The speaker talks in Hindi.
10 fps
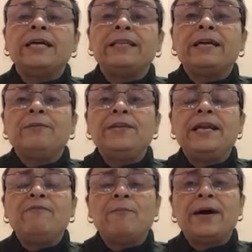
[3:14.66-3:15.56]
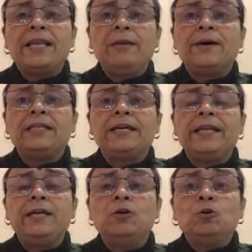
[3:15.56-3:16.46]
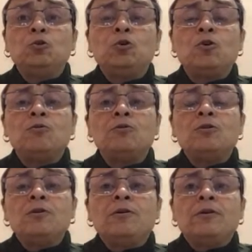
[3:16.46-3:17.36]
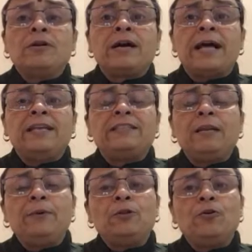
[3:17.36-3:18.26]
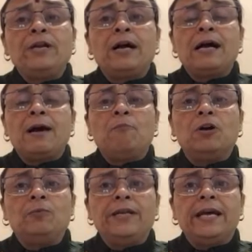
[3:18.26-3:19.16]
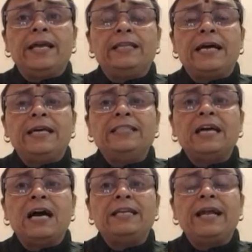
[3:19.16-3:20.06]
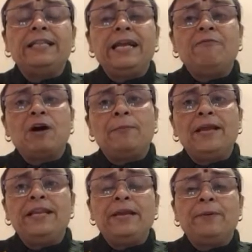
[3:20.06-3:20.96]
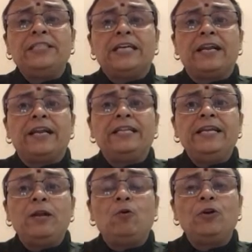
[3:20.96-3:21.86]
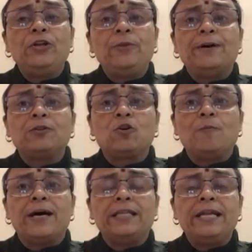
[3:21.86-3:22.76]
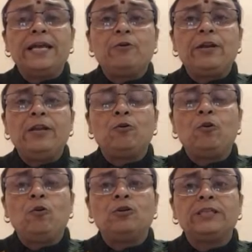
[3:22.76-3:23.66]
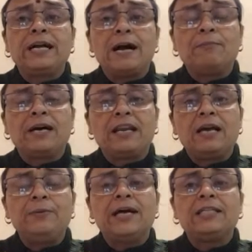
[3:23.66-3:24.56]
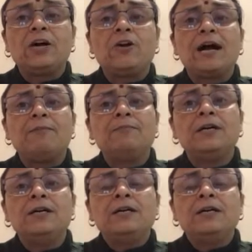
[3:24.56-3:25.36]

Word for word: जहाँ तक अब इनके व्यापार की बात करें तो कार्यस्थल पे तो इनका काम बहुत बढ़िया रहता है जहाँ रहते हैं वहाँ पे इनकी पहचान रहती है लोग इनकी बात को मानते हैं क्योंकि इनको लोगों से काम करना भी आता है और काम